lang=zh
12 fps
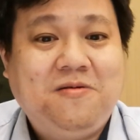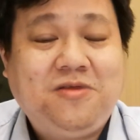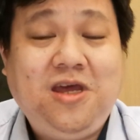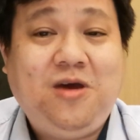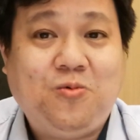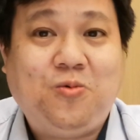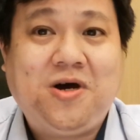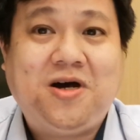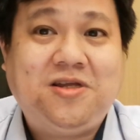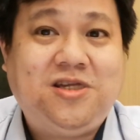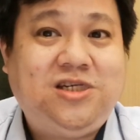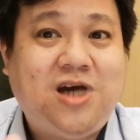第五个
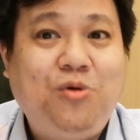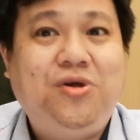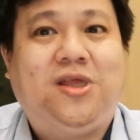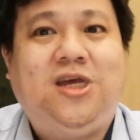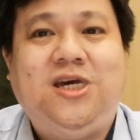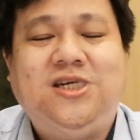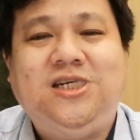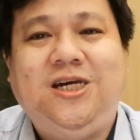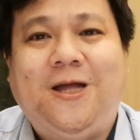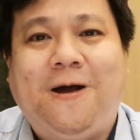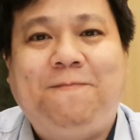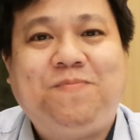教育的体系
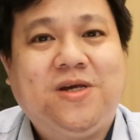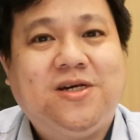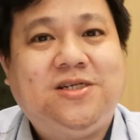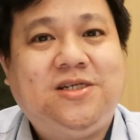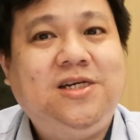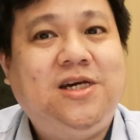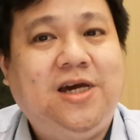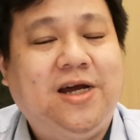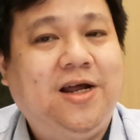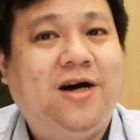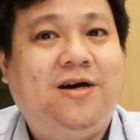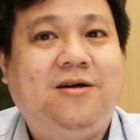呢，吸引
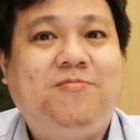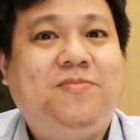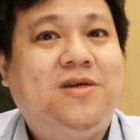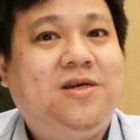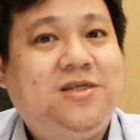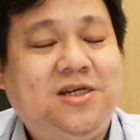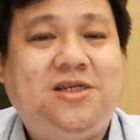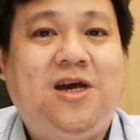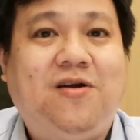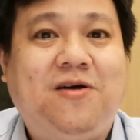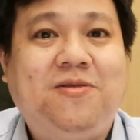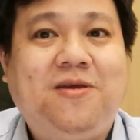了这些
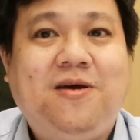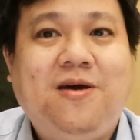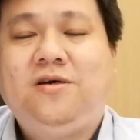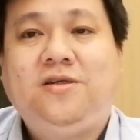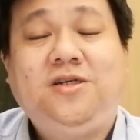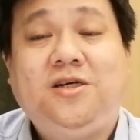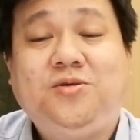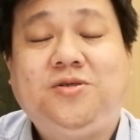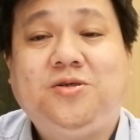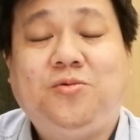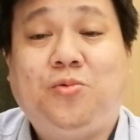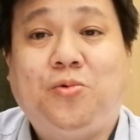人。这就
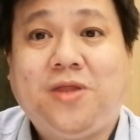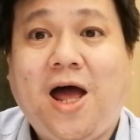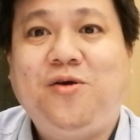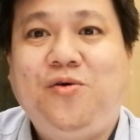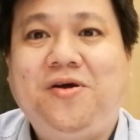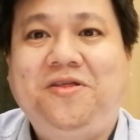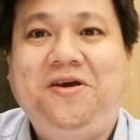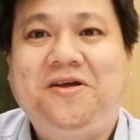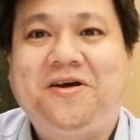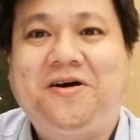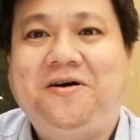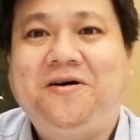是五大原
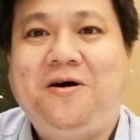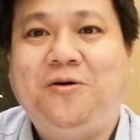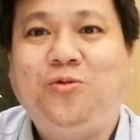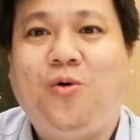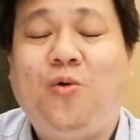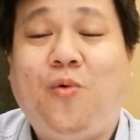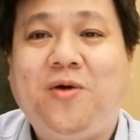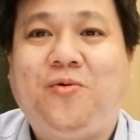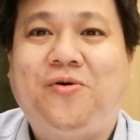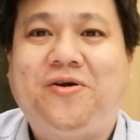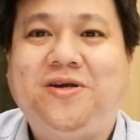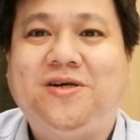因呢，很多外
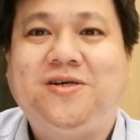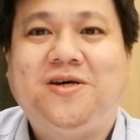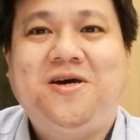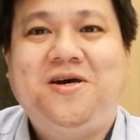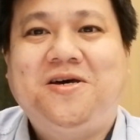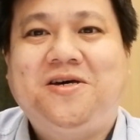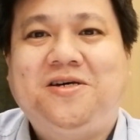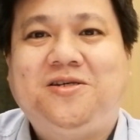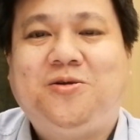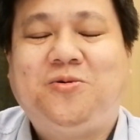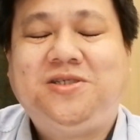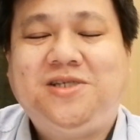国人呢
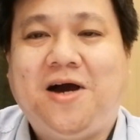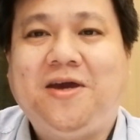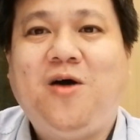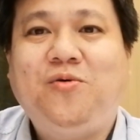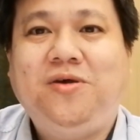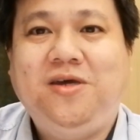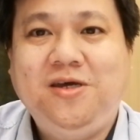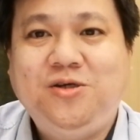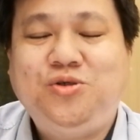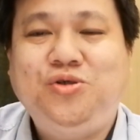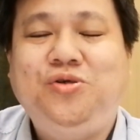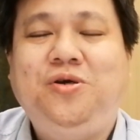都想要移
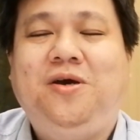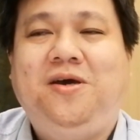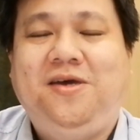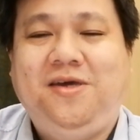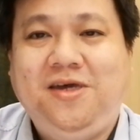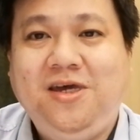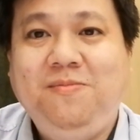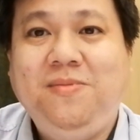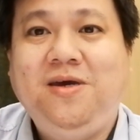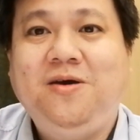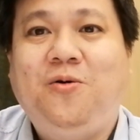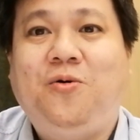居、移
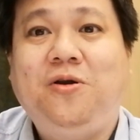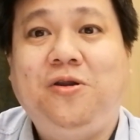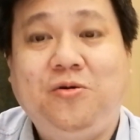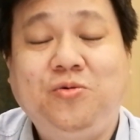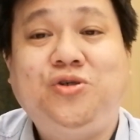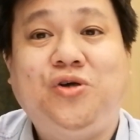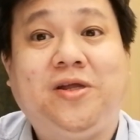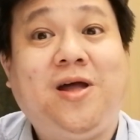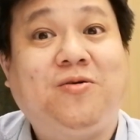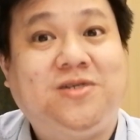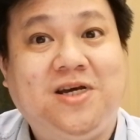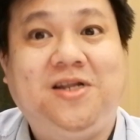民或留学
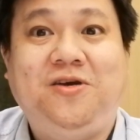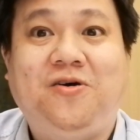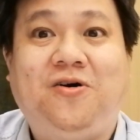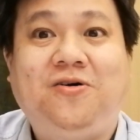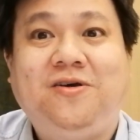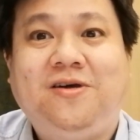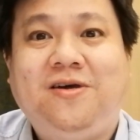到这里哦。